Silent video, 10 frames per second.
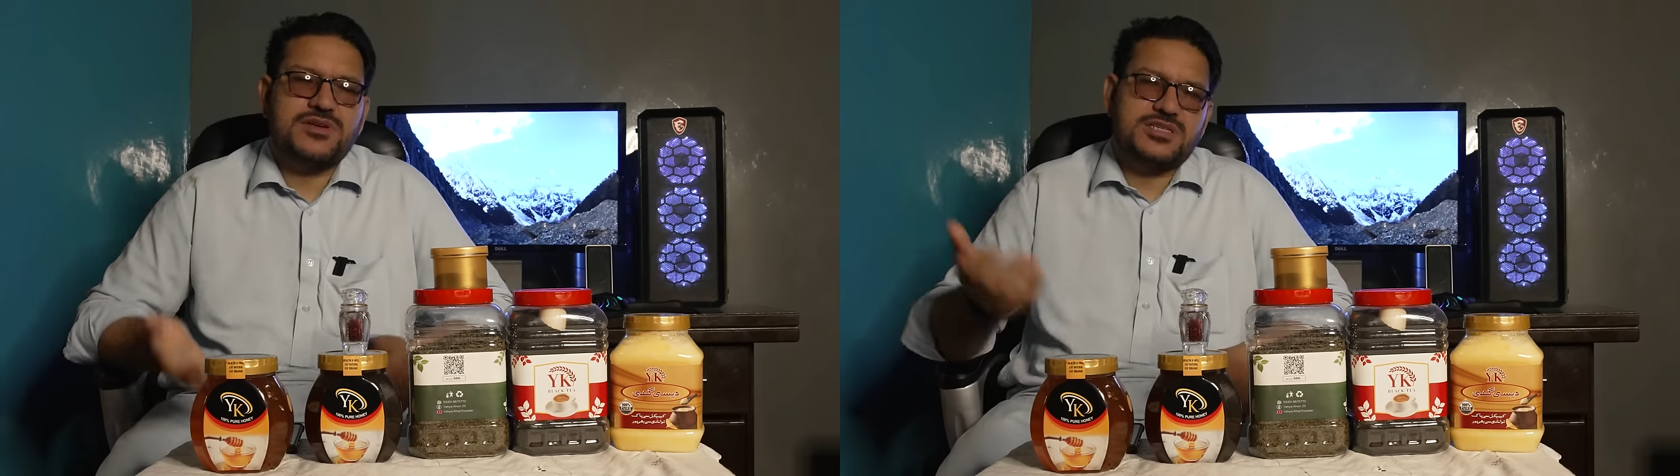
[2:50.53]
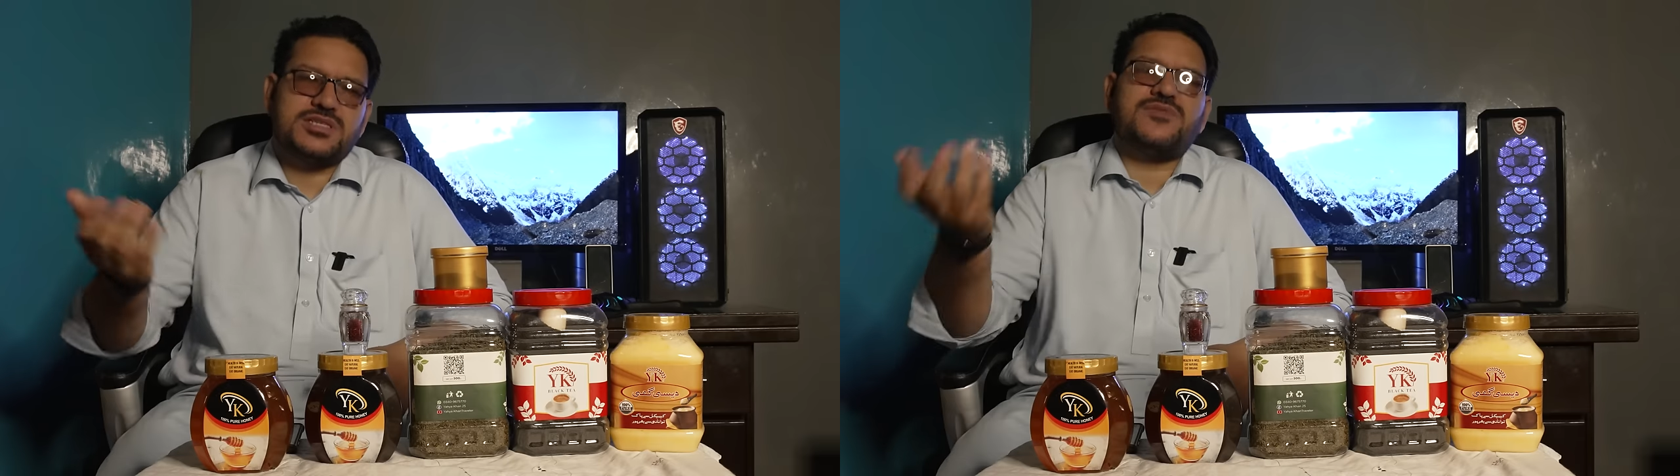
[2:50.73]

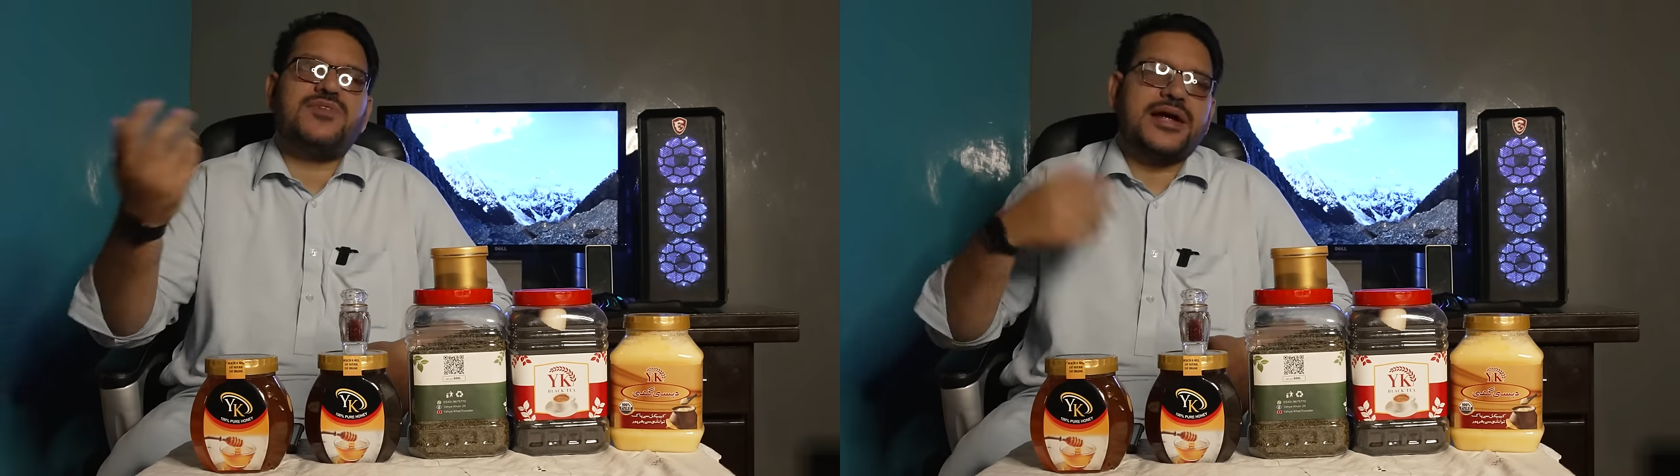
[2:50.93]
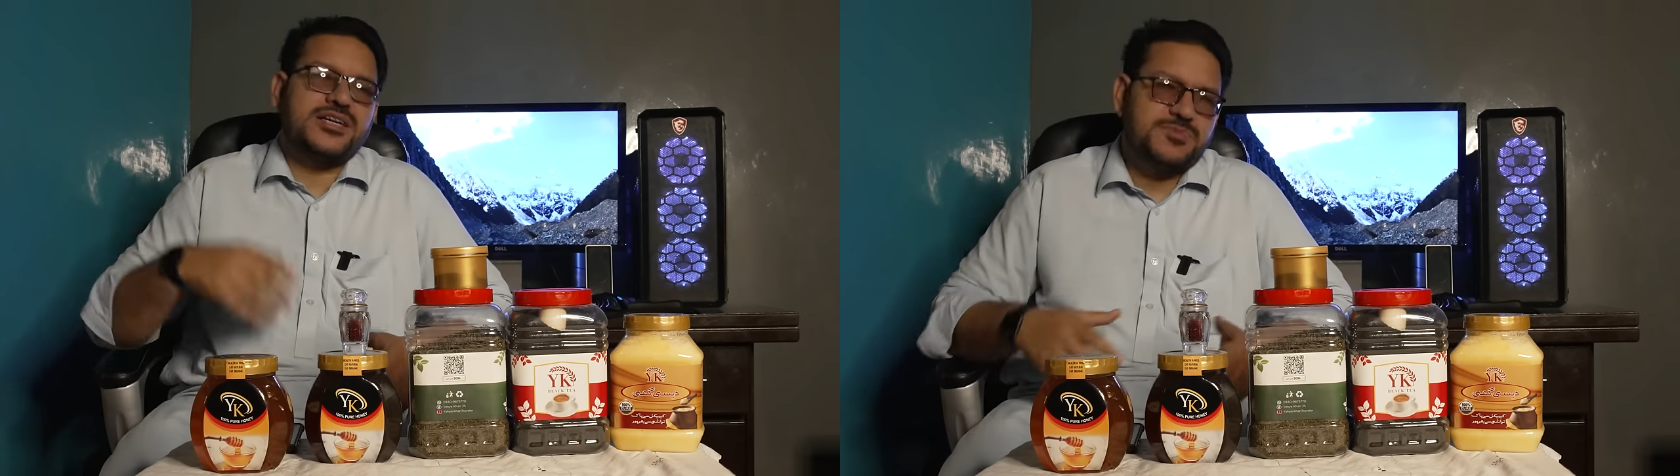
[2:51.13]
वजह से
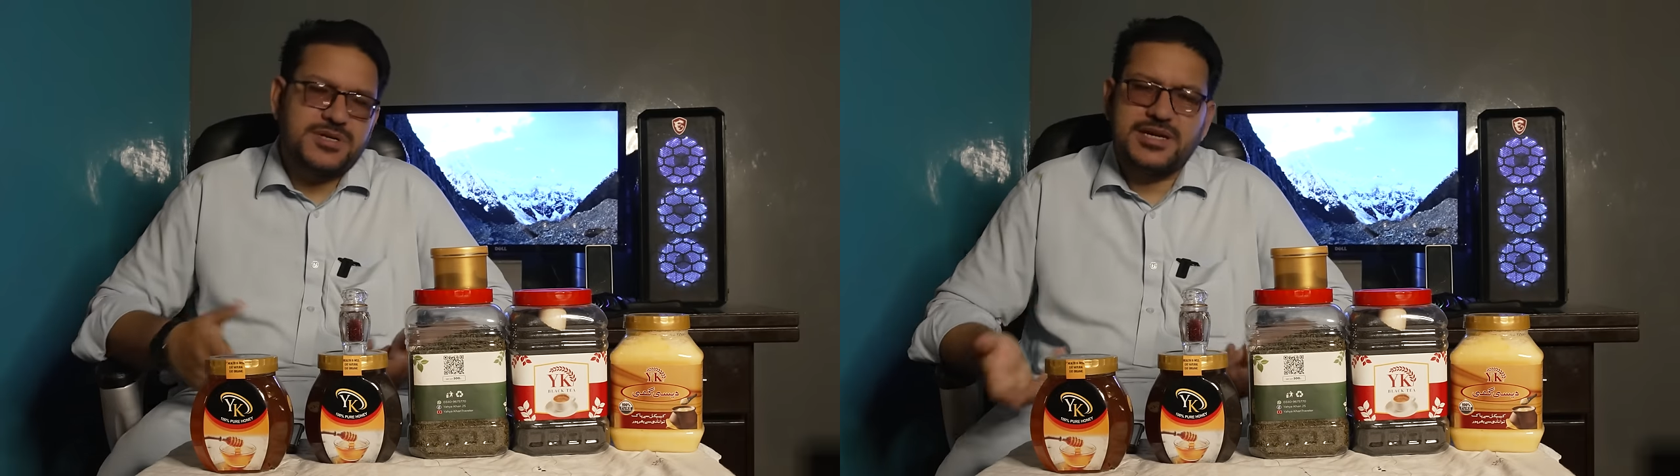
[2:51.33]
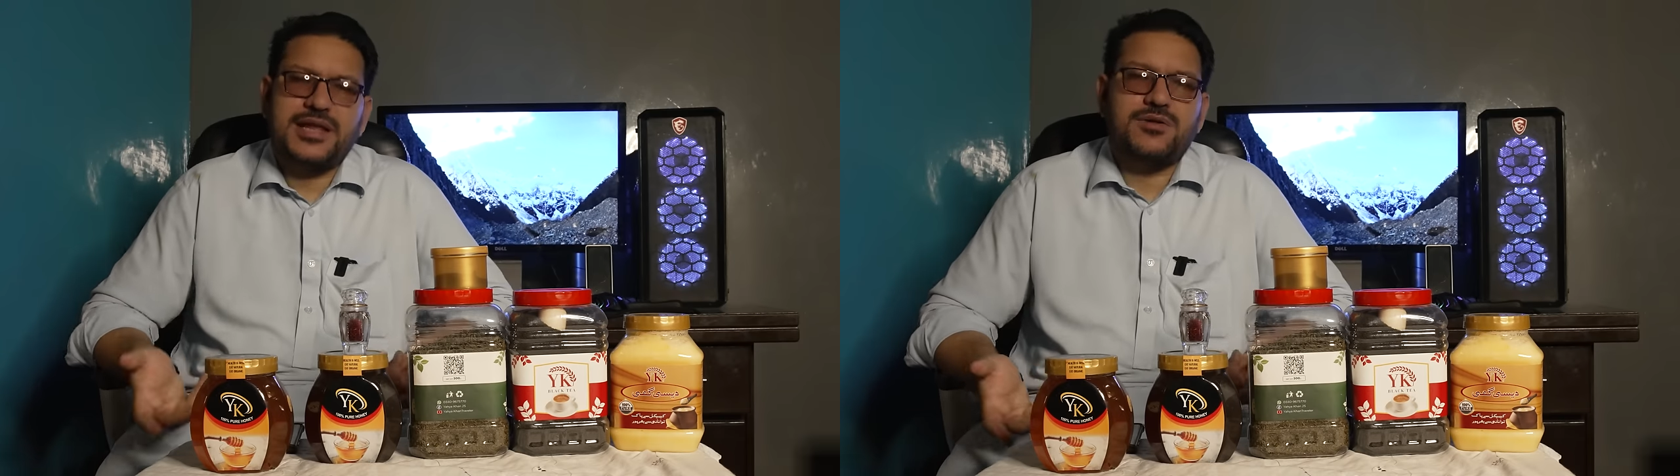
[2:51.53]
फ़्लाइट्स
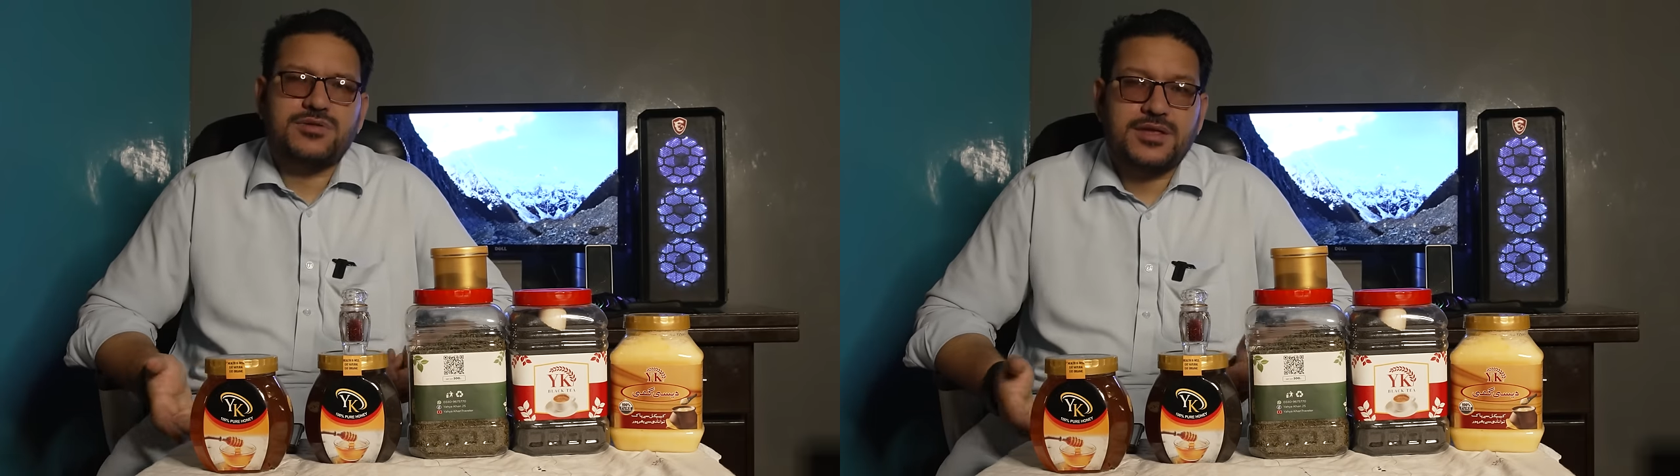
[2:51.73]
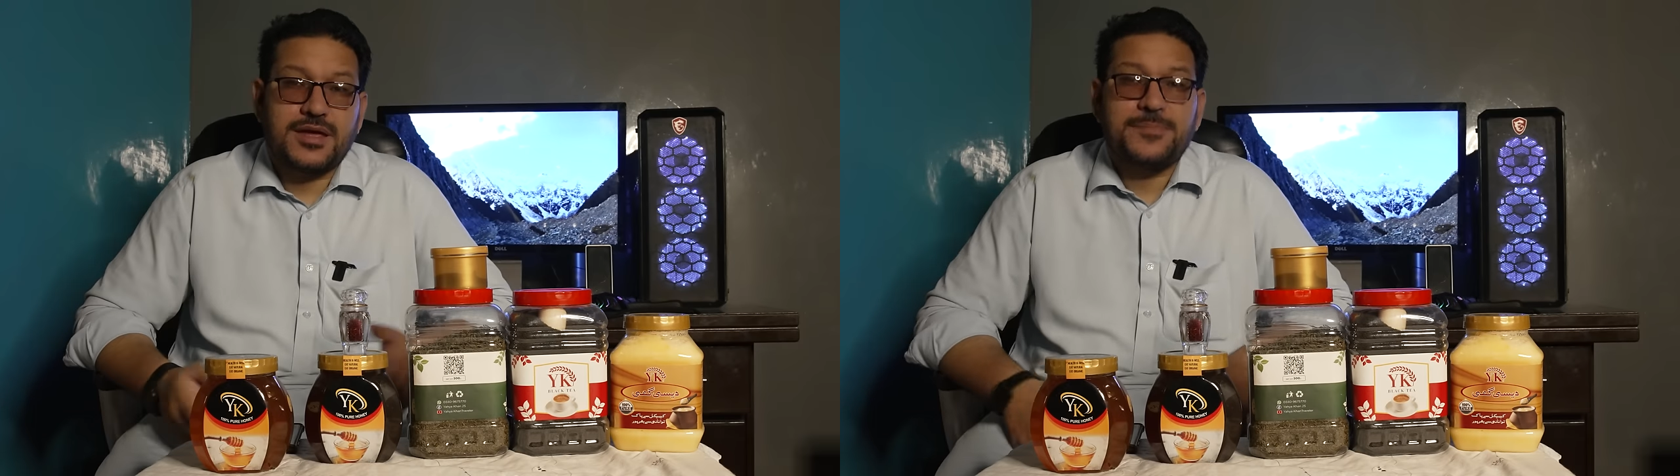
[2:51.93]
भी डिले
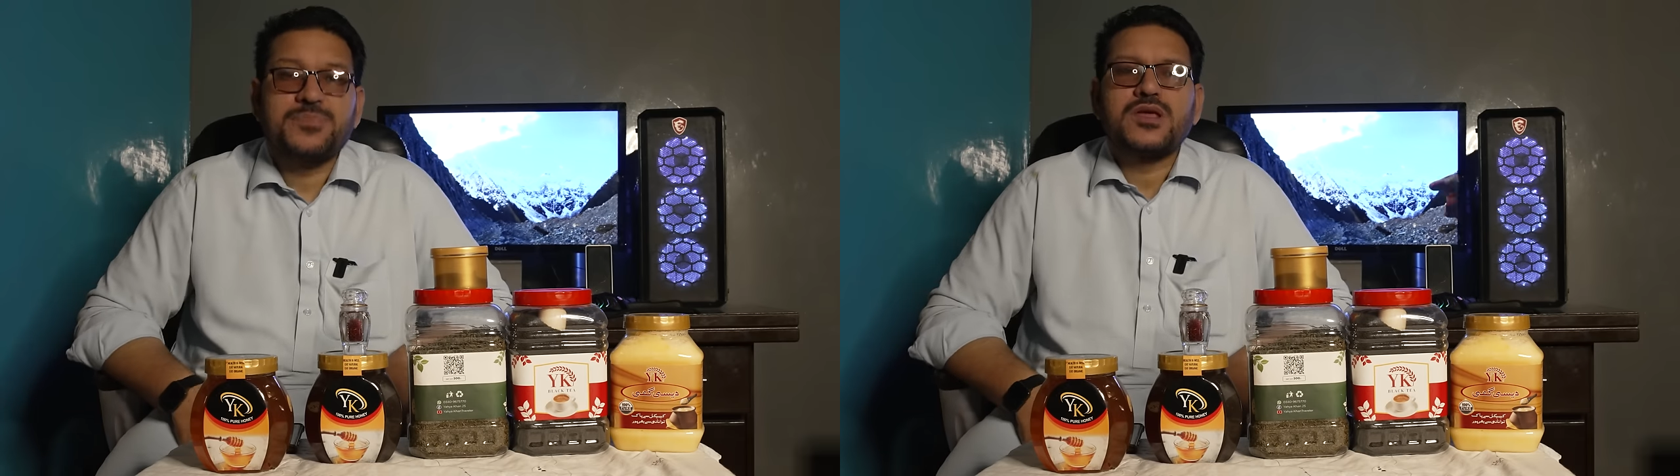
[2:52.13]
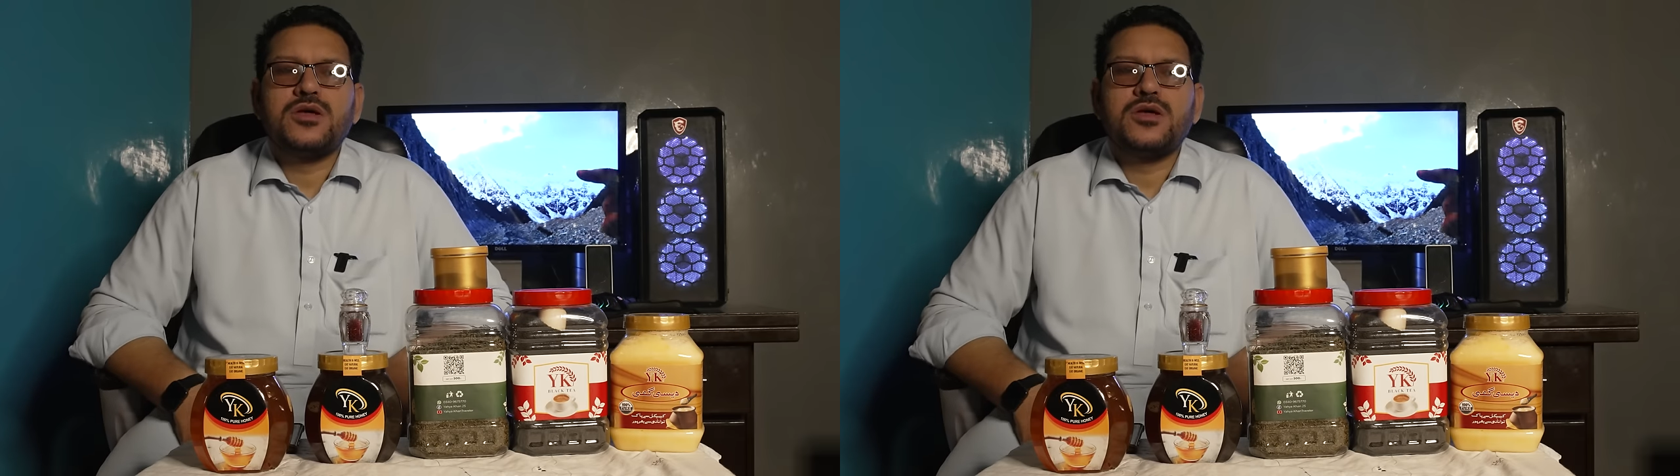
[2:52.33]
होते हैं